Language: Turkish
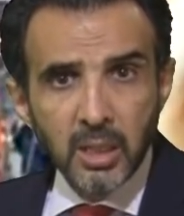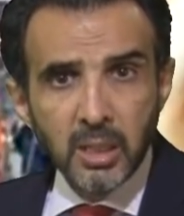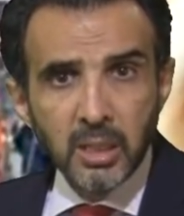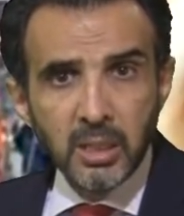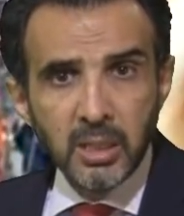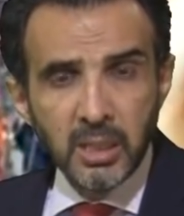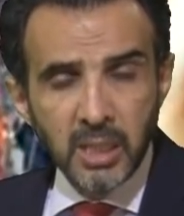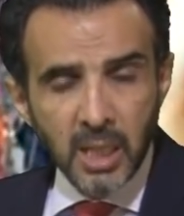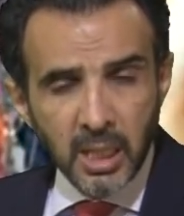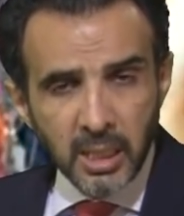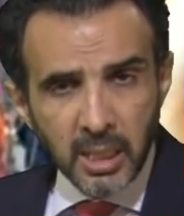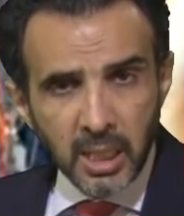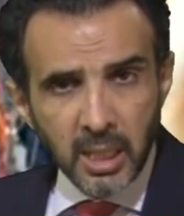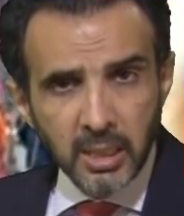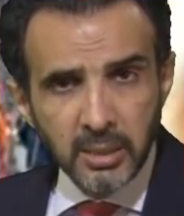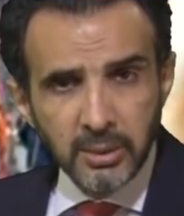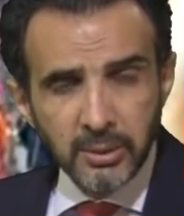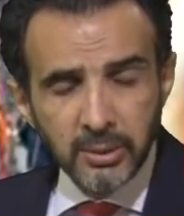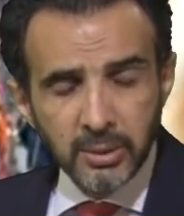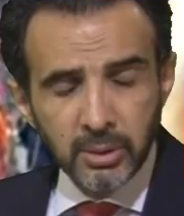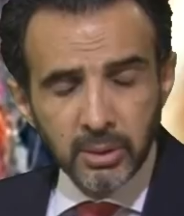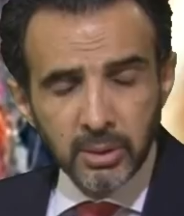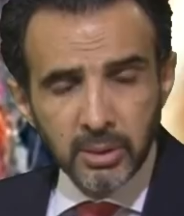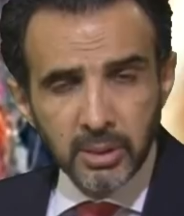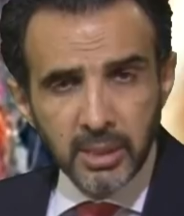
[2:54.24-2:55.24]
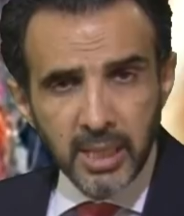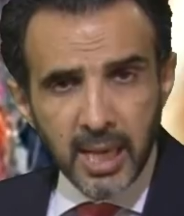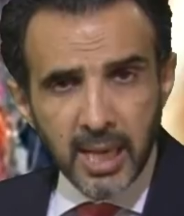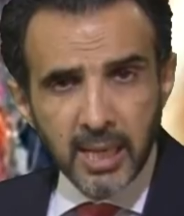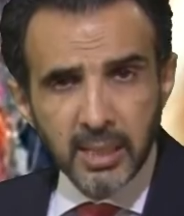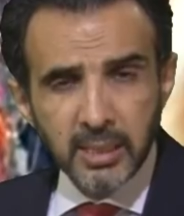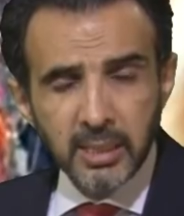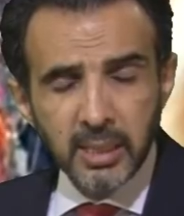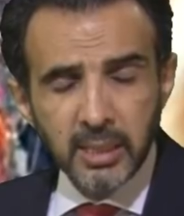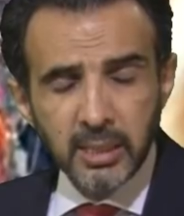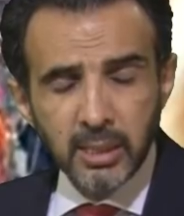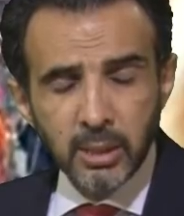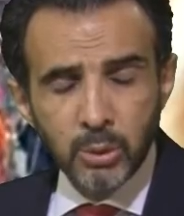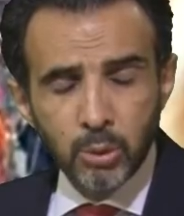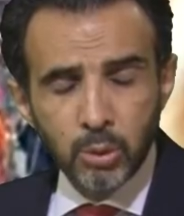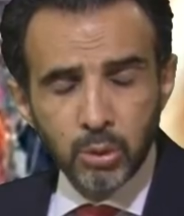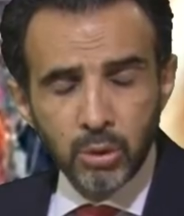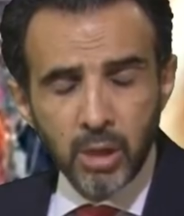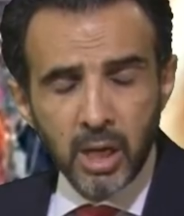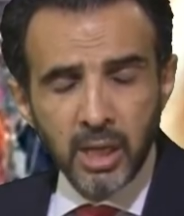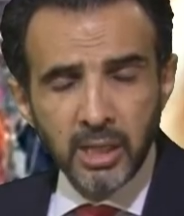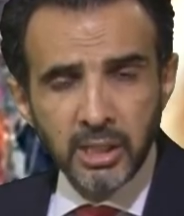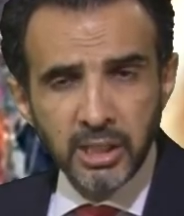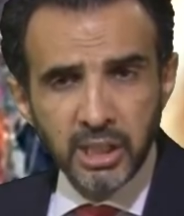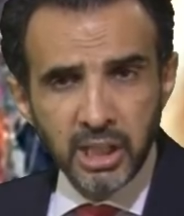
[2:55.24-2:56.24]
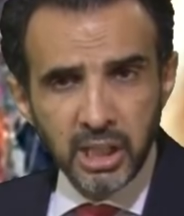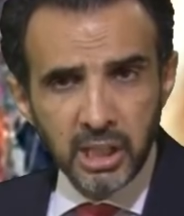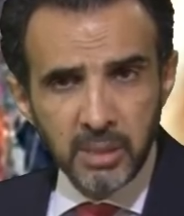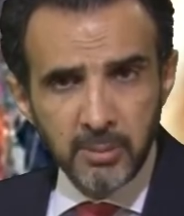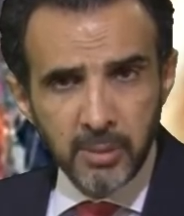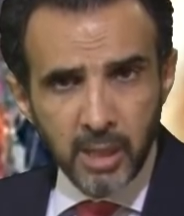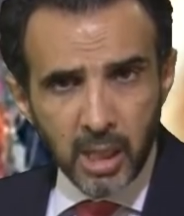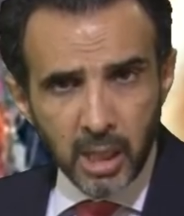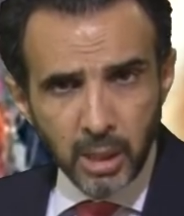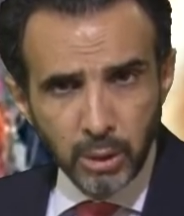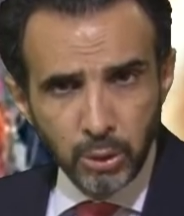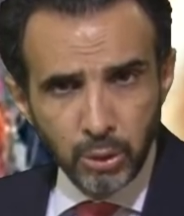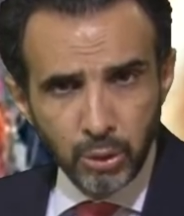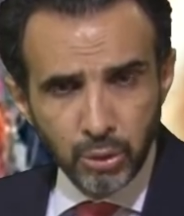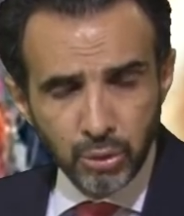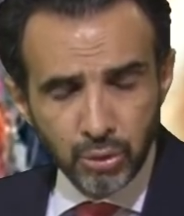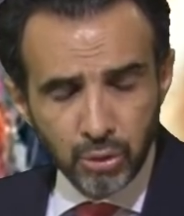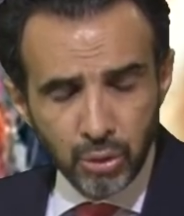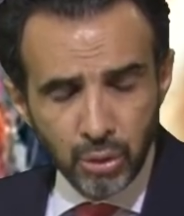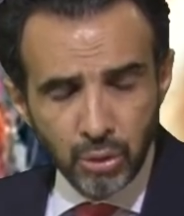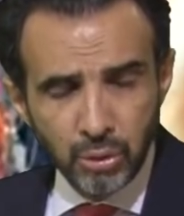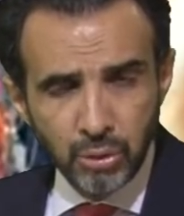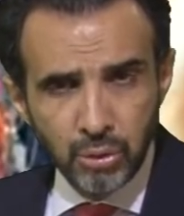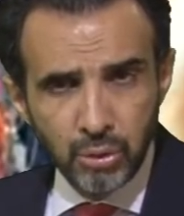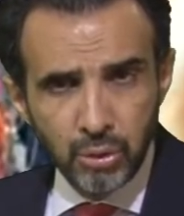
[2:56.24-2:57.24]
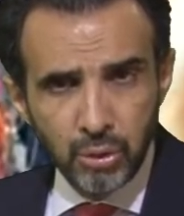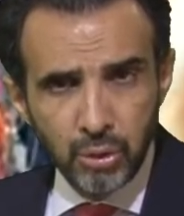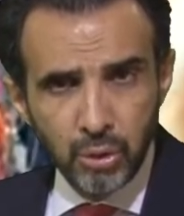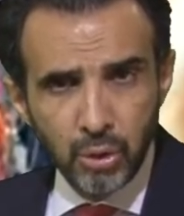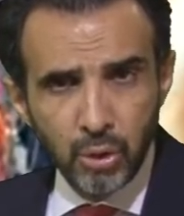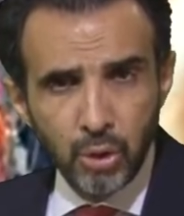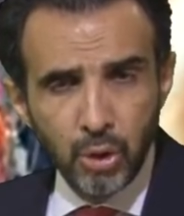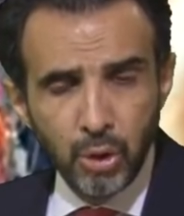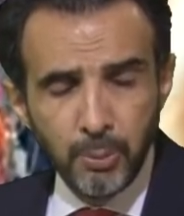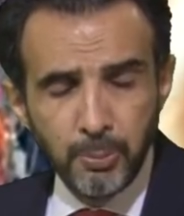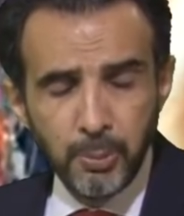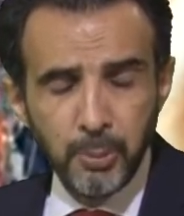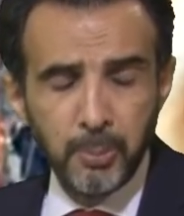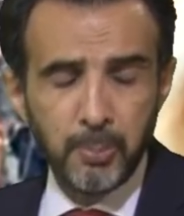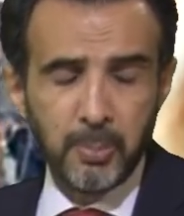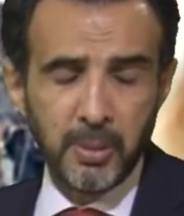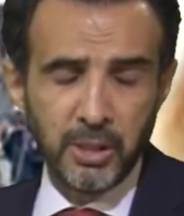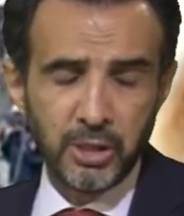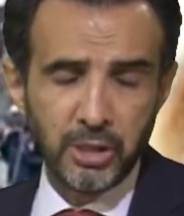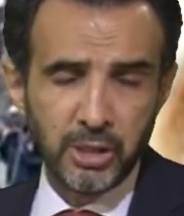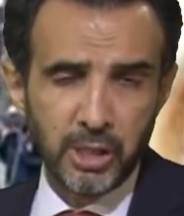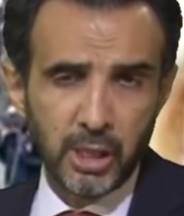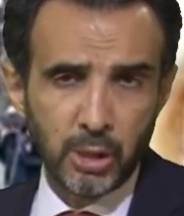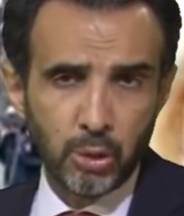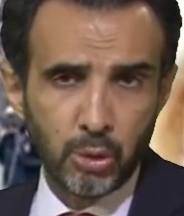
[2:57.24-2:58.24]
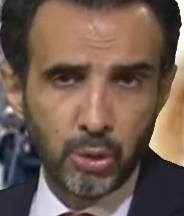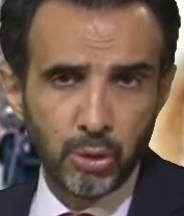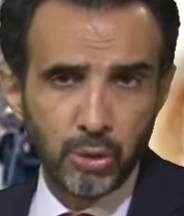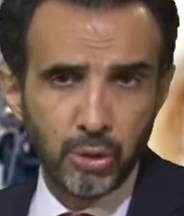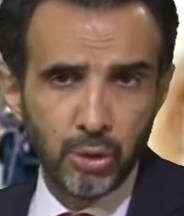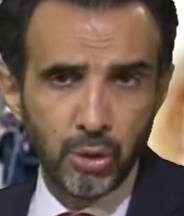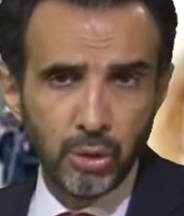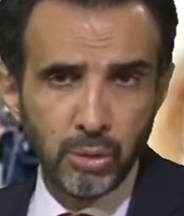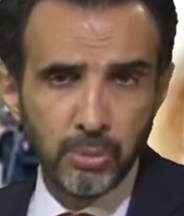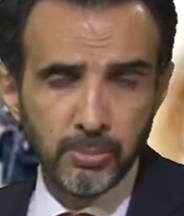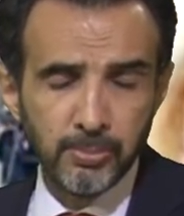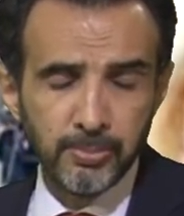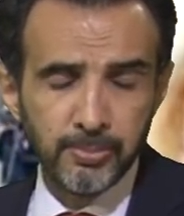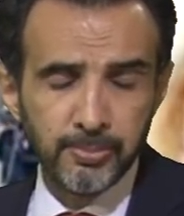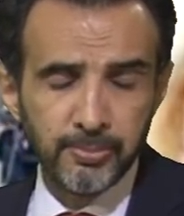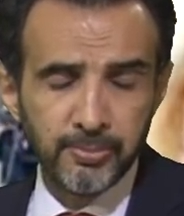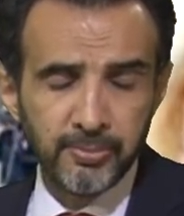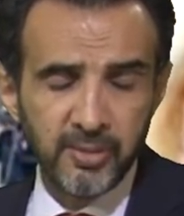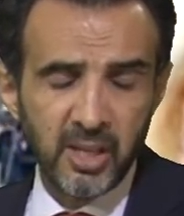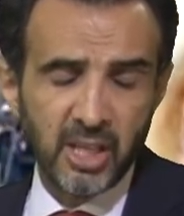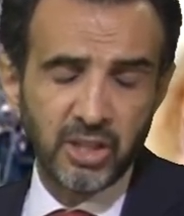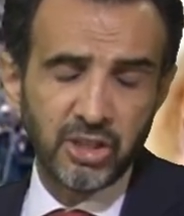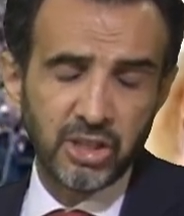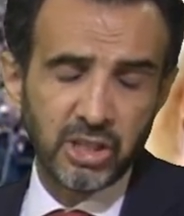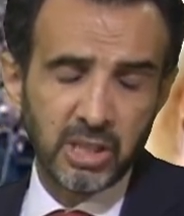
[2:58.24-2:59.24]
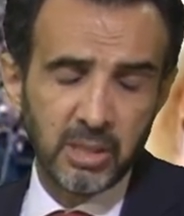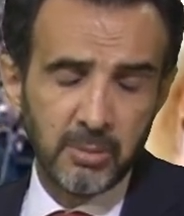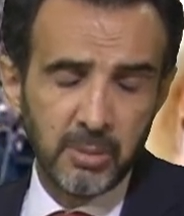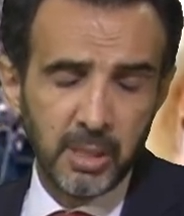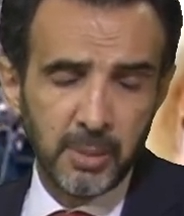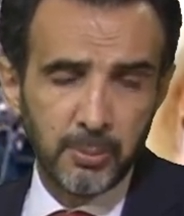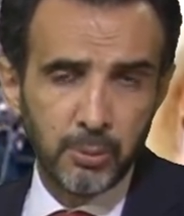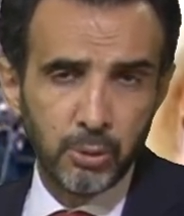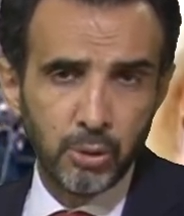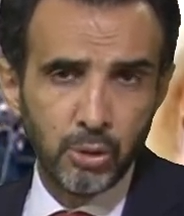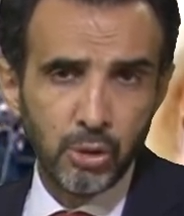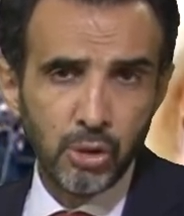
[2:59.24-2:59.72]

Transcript: Yanan yerdeki Kur'an-ı Kerim'i alıyor, söndürüyor, öpüp başına koyuyor ve açıklama yapıyor.